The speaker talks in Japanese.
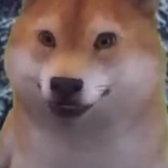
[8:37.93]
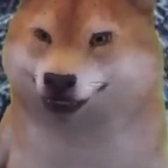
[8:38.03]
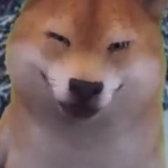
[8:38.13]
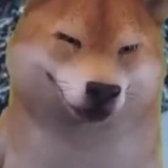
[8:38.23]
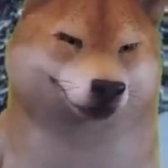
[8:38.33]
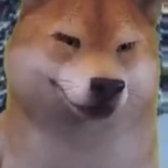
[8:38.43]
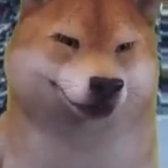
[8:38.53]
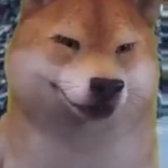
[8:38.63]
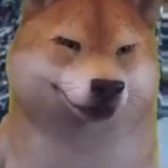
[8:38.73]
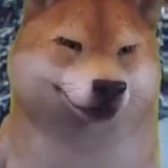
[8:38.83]
ね、人
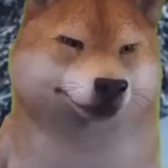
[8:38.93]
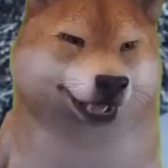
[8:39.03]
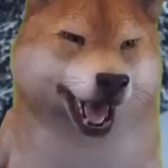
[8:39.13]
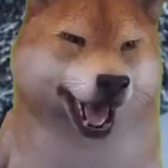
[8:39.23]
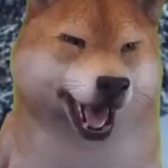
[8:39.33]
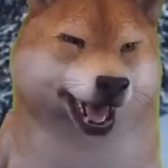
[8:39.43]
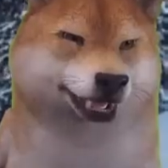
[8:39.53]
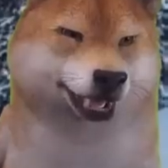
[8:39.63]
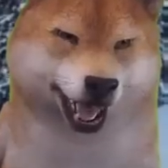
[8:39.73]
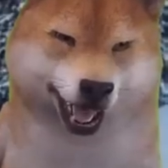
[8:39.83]
道的見地からと
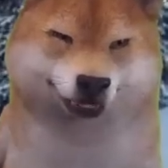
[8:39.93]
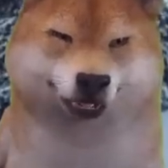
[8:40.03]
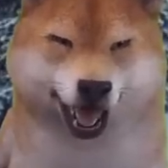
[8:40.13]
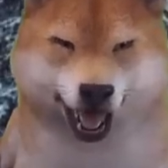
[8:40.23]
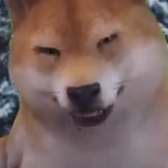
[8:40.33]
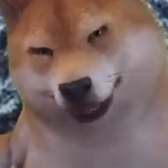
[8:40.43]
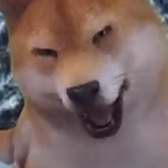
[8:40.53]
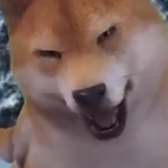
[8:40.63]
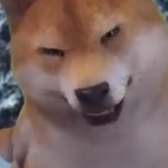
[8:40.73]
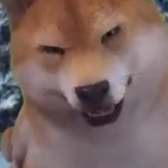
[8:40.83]
かってね、脳が汚垂
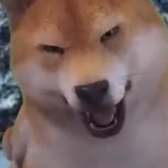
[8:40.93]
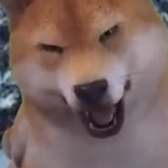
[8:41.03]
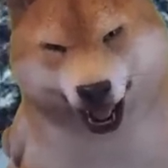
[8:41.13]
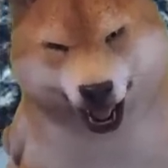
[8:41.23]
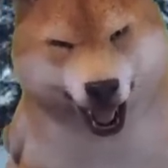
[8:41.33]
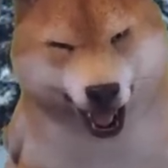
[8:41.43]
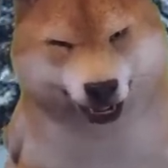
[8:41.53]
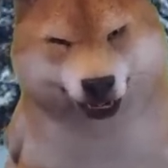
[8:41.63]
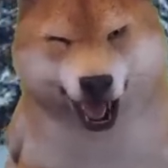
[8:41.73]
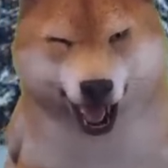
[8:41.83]
れてるんじゃなく
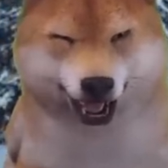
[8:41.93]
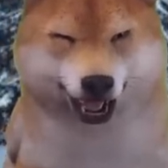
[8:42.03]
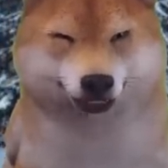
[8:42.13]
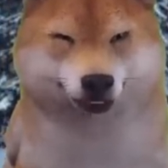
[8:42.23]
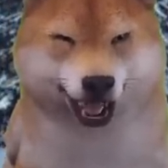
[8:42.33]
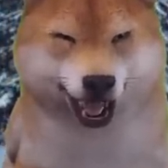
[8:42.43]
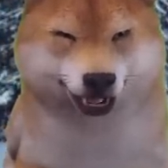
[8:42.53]
て、ね、